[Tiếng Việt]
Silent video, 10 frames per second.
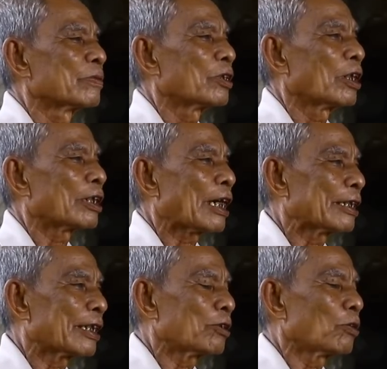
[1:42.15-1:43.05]
nàng ca
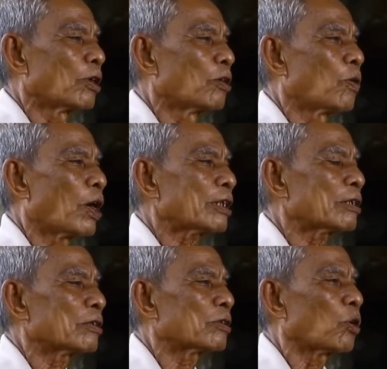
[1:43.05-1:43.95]
liệt nhóm nô vót
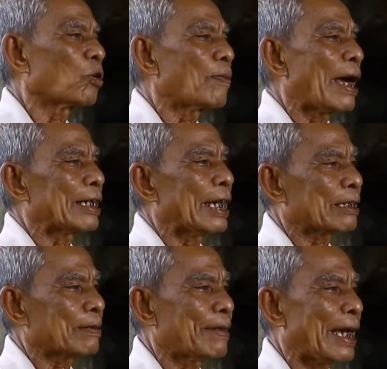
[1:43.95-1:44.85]
châu bàn
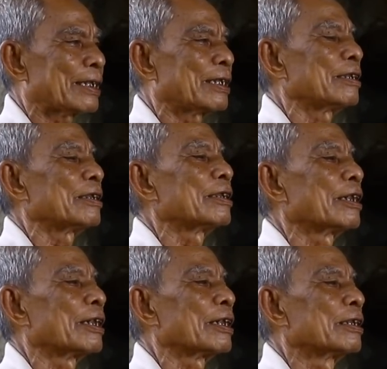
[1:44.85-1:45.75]
20 mét
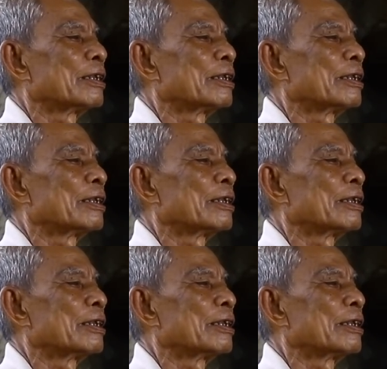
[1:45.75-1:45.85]
nè